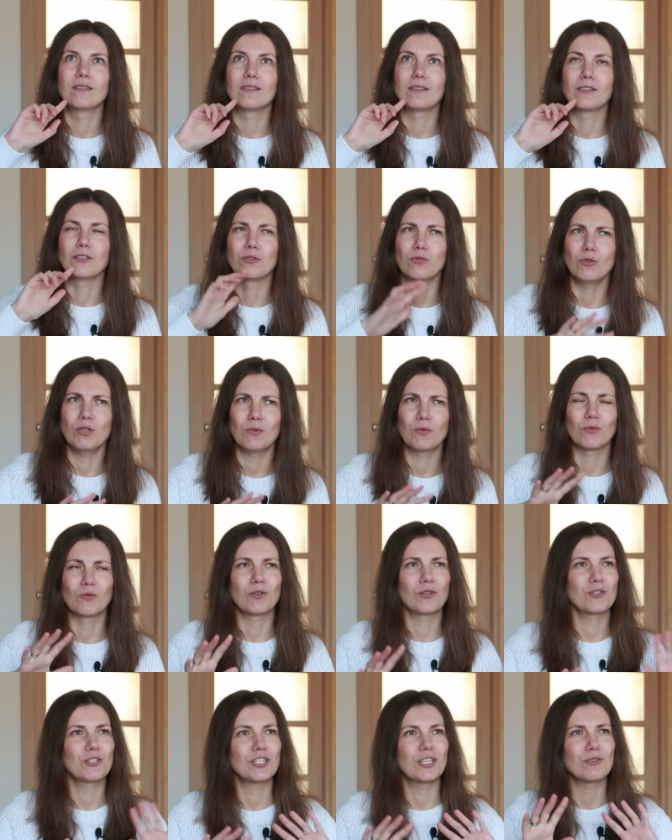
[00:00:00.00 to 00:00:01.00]
и Юля, по-моему,
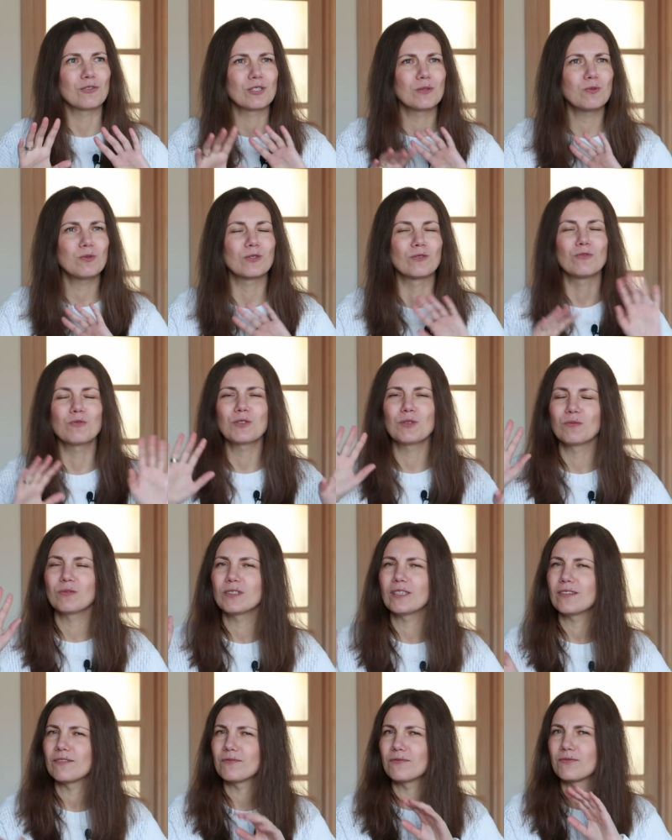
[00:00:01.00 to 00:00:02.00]
короче, я уже запутала. В общем, мы
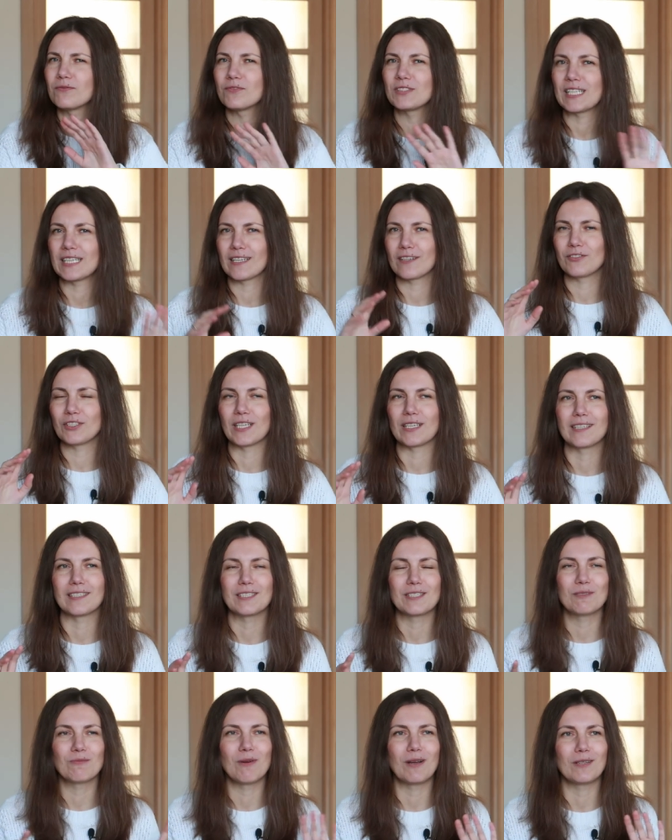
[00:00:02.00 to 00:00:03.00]
там всяко-всяко
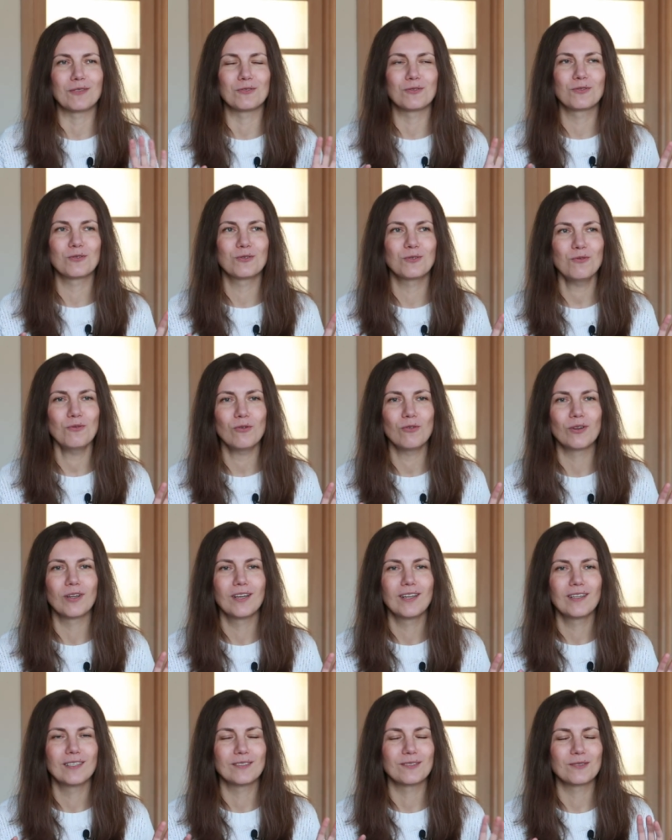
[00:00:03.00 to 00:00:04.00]
снимали друг другу,
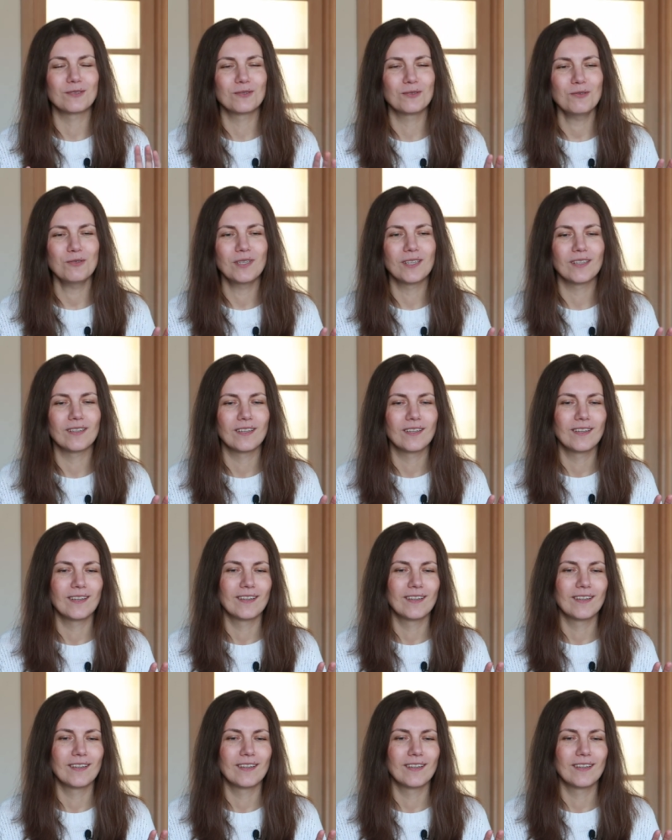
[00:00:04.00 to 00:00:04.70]
друг друга.